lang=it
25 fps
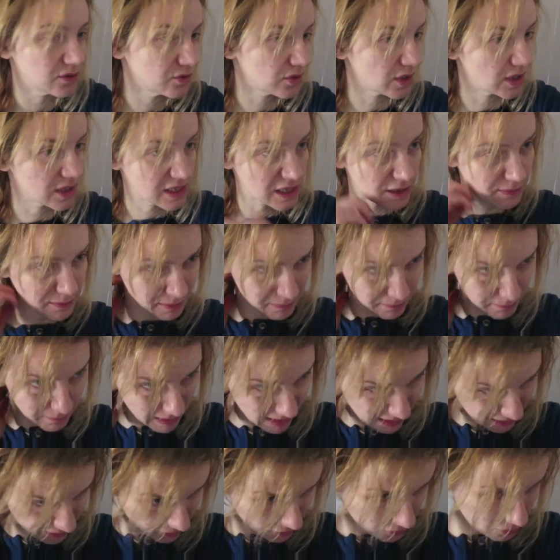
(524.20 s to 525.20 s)
ora siamo in
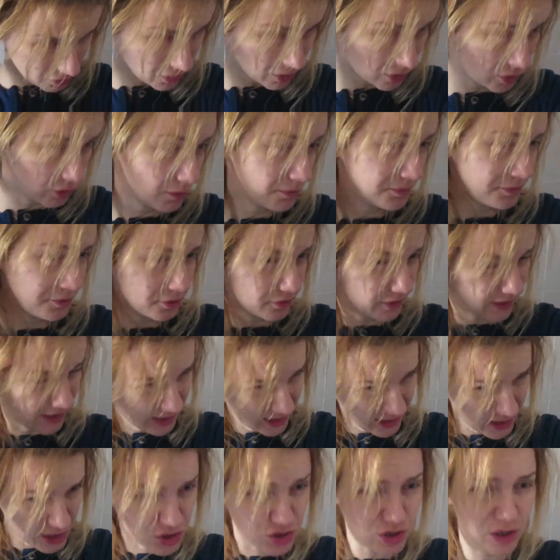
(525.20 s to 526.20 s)
bagno e dopo devo fare
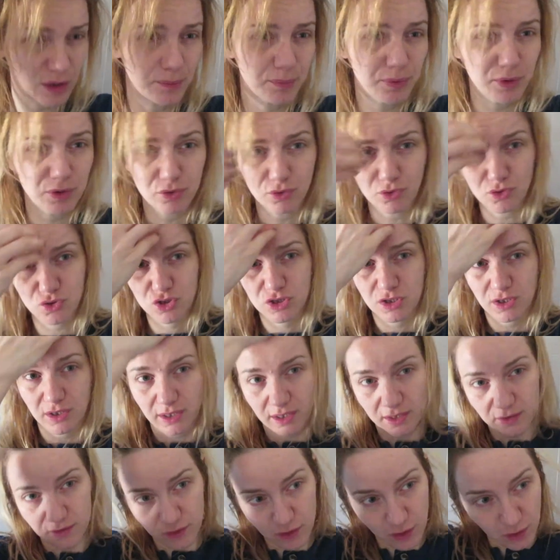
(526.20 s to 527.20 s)
anche shampoo e doccia
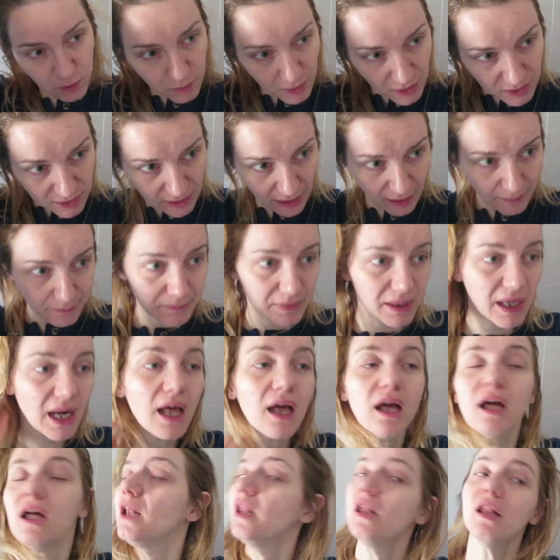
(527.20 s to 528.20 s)
che sono inguardabile.
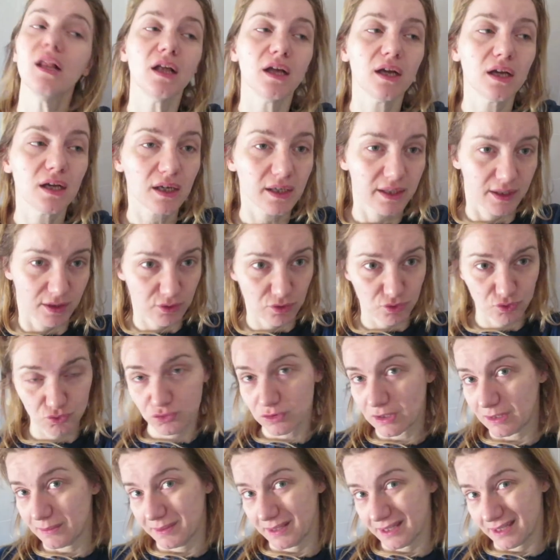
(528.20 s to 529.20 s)
Chiedo
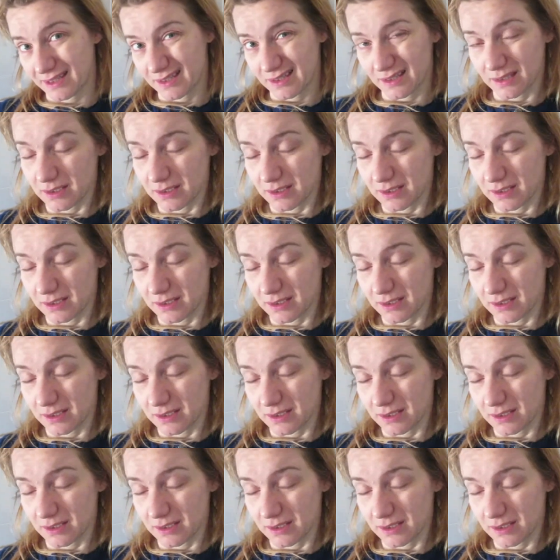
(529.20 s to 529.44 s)
scusa per